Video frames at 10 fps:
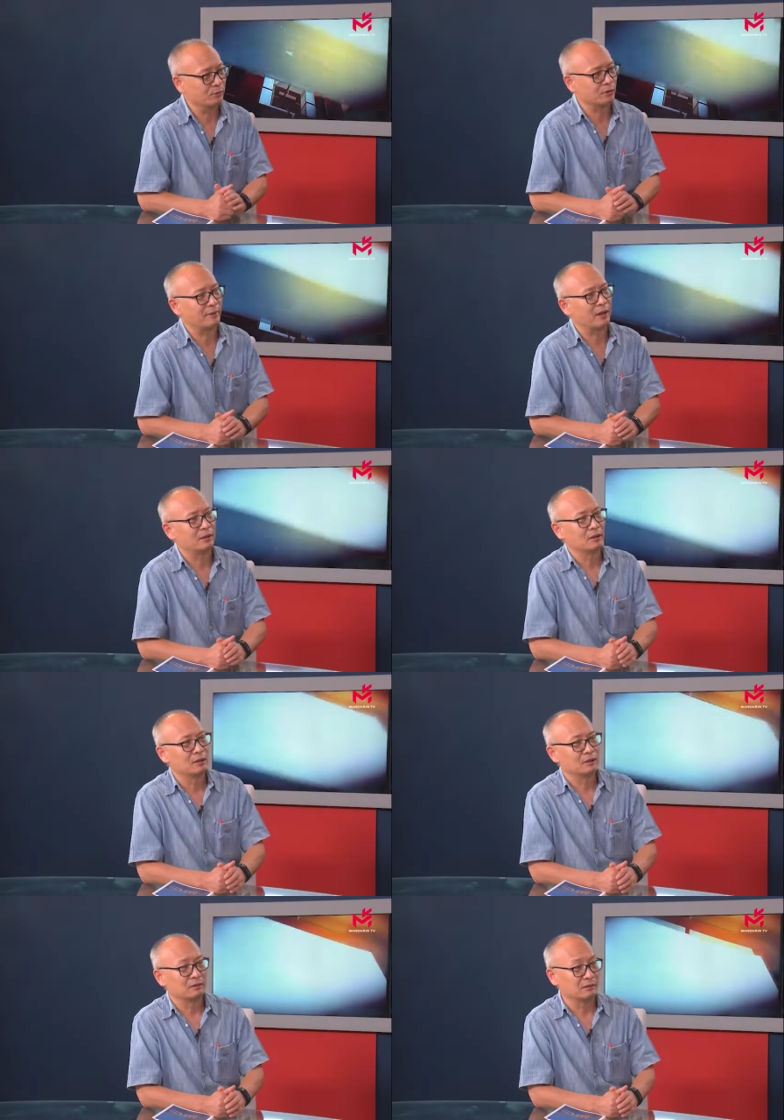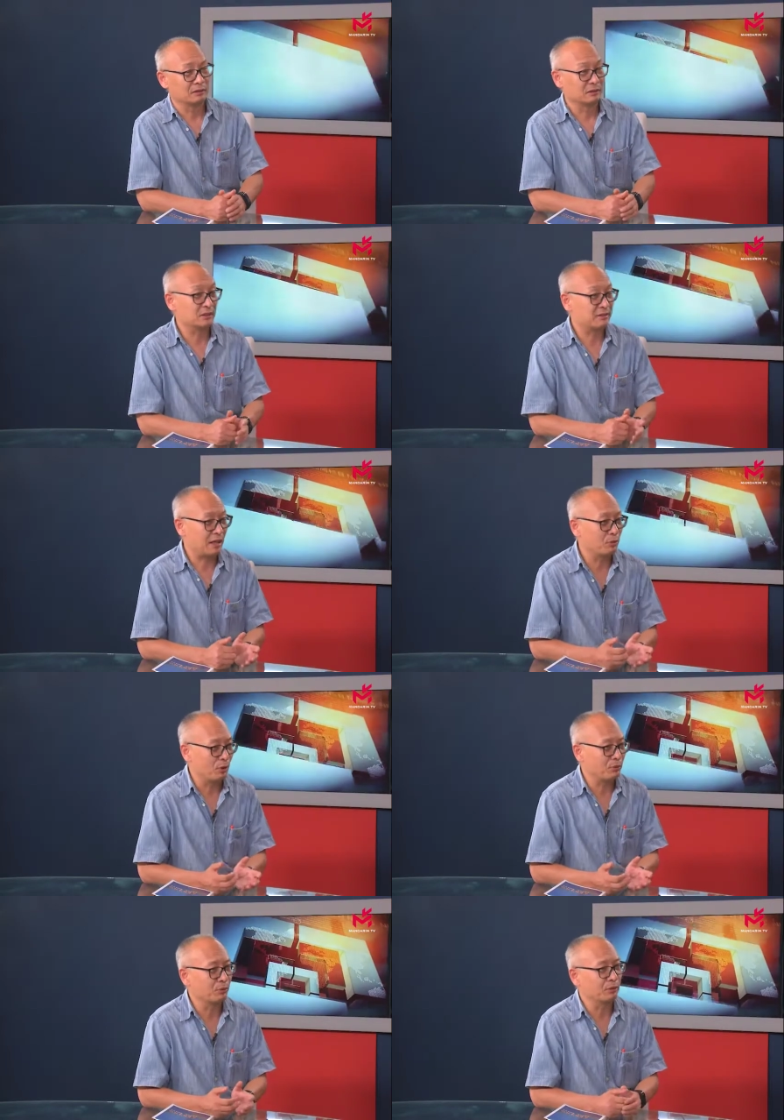对吧？呃，这三个
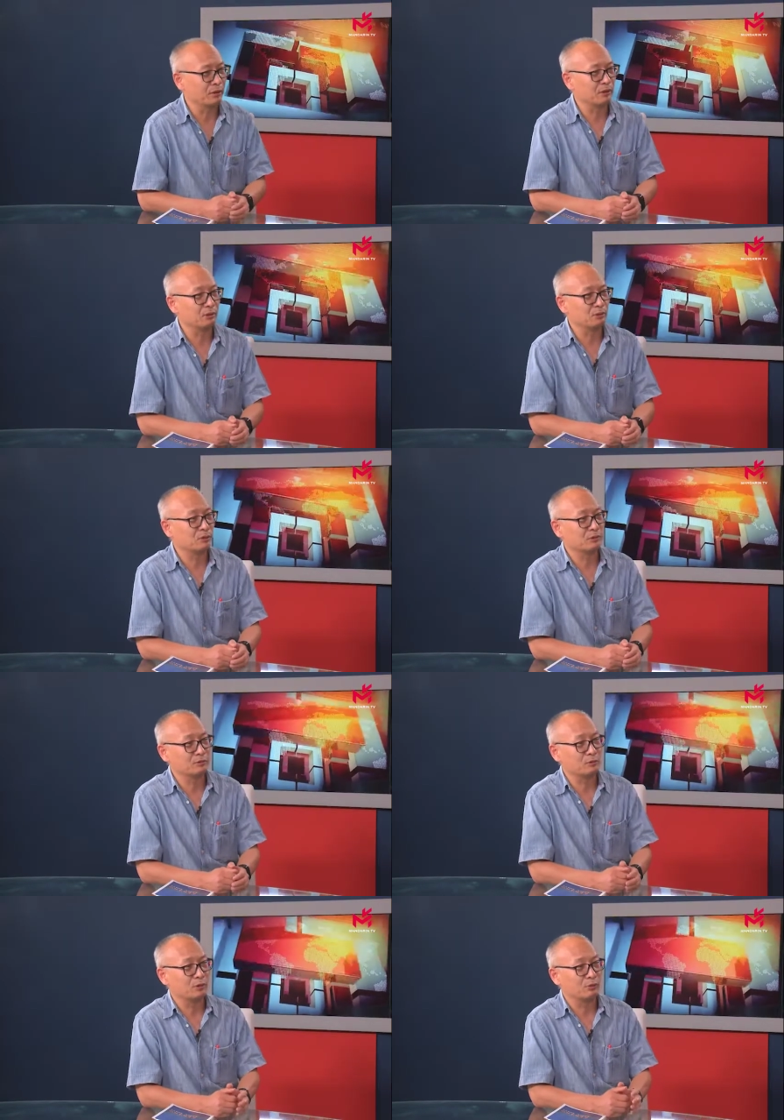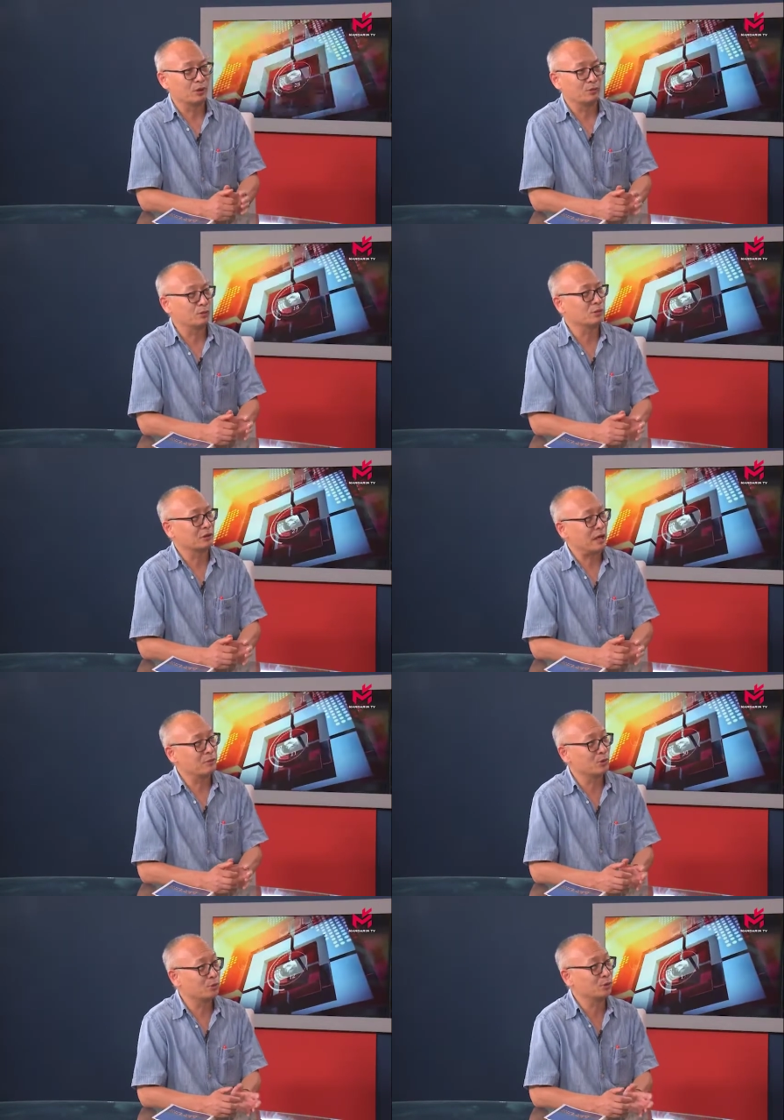员工呢都我我最后他
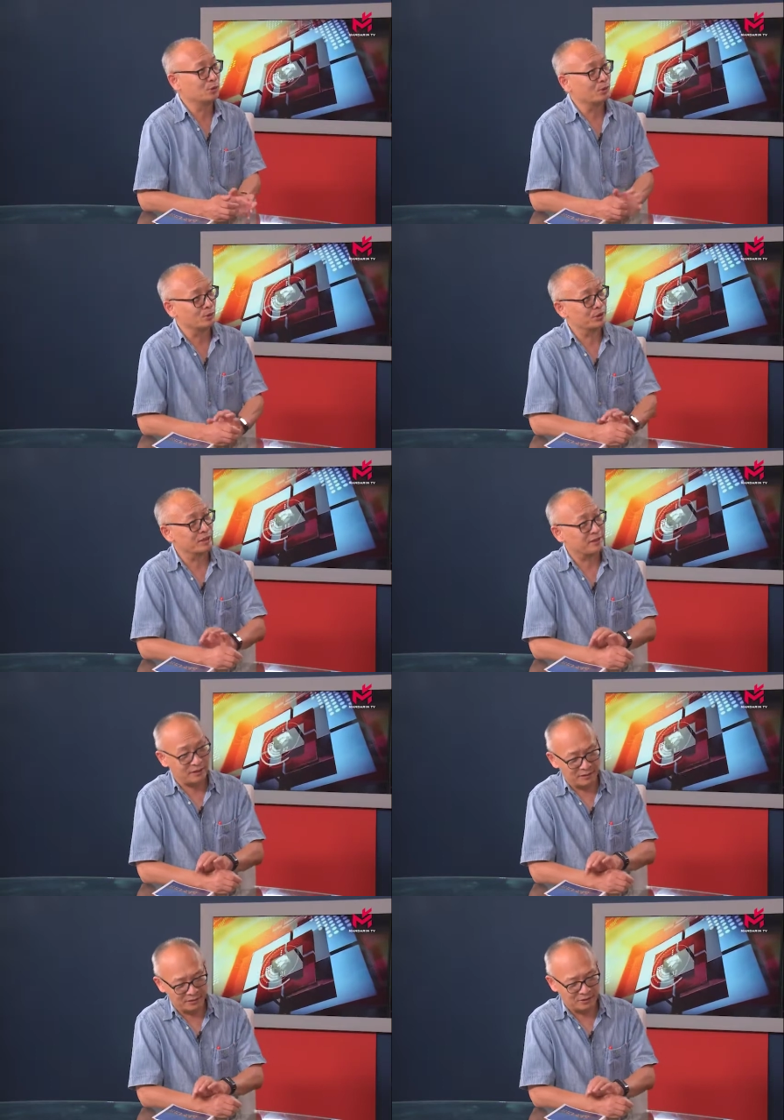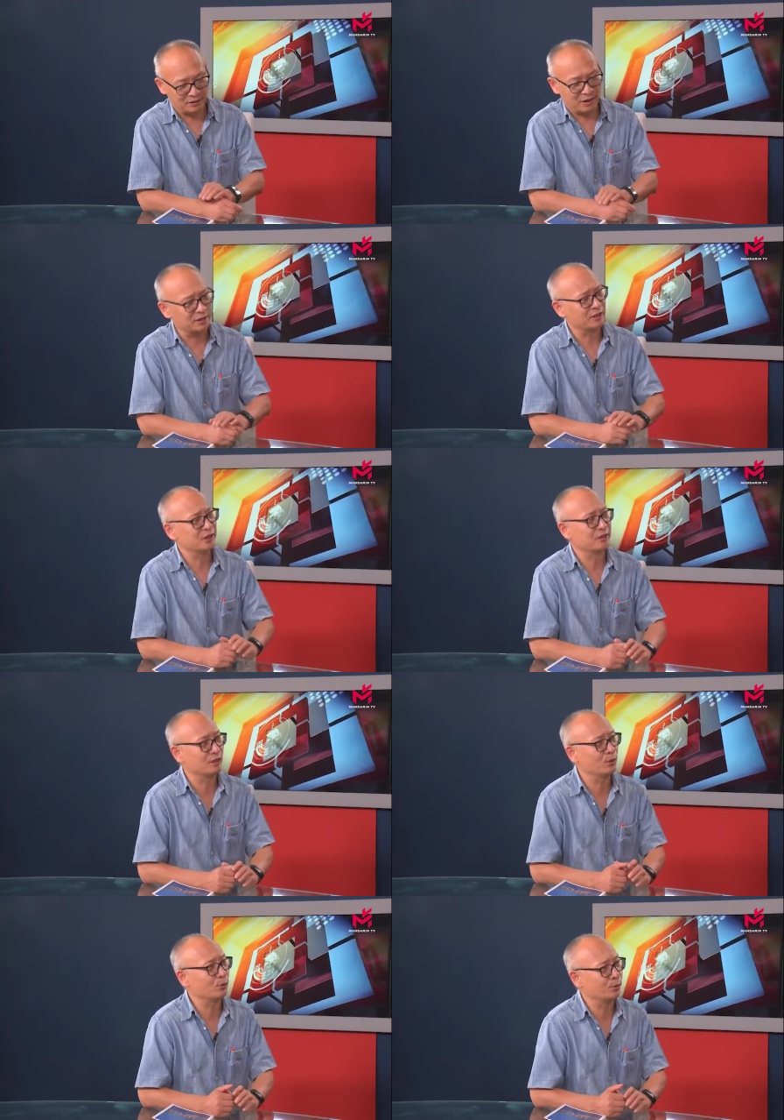们的故事我都写在那个《抗日日
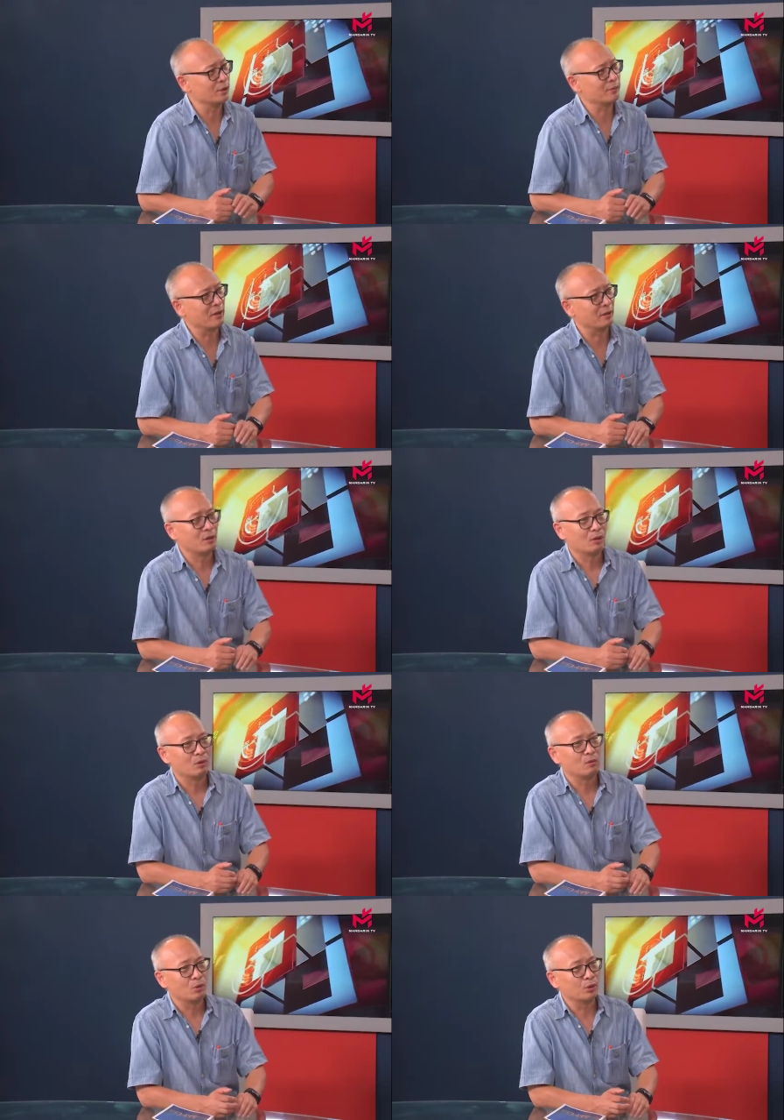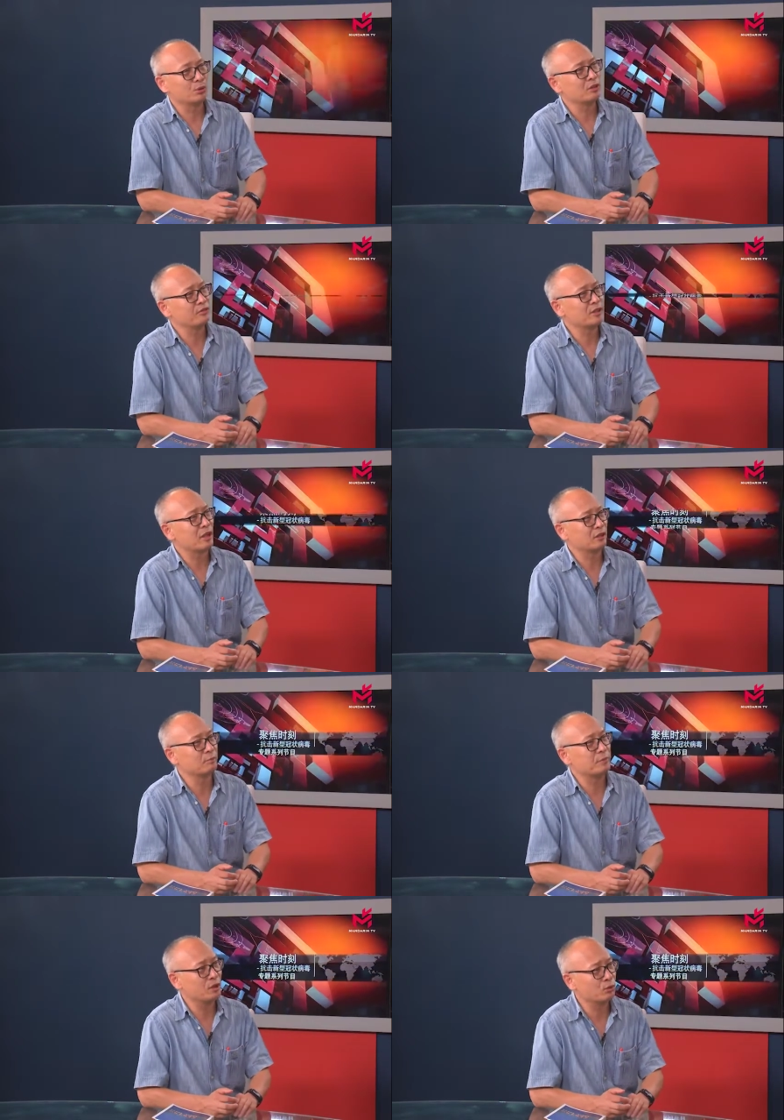记》后续里边，我我觉得非常的
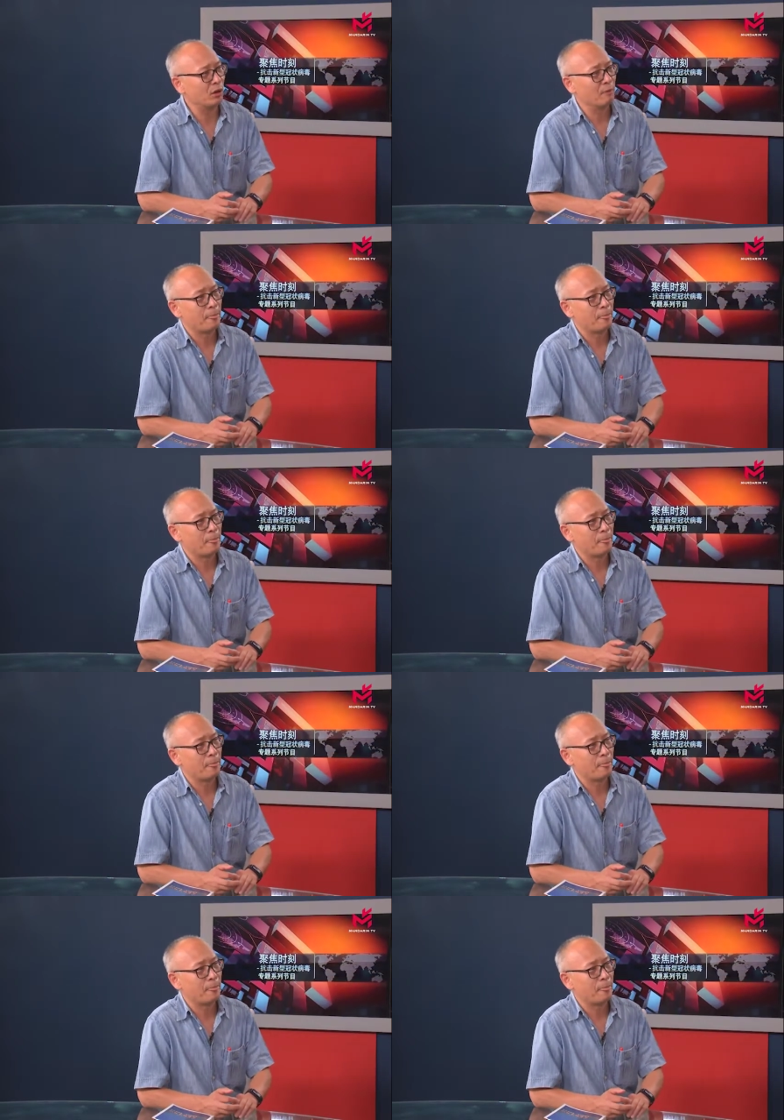悲壮。